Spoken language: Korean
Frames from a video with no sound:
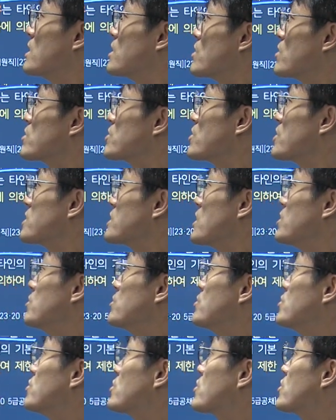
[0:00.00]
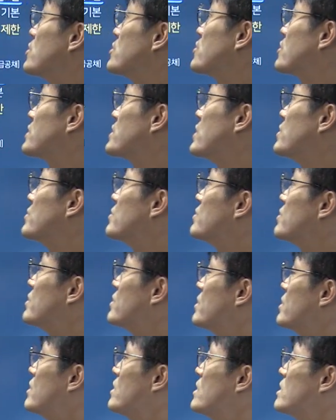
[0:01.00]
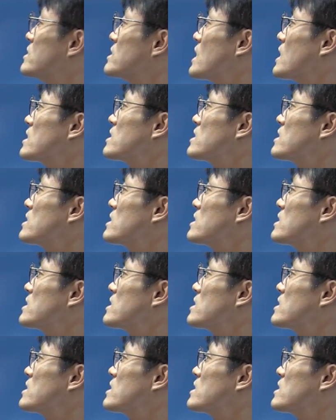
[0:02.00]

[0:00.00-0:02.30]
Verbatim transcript: 형성의 자유, 결정의 자유. 자,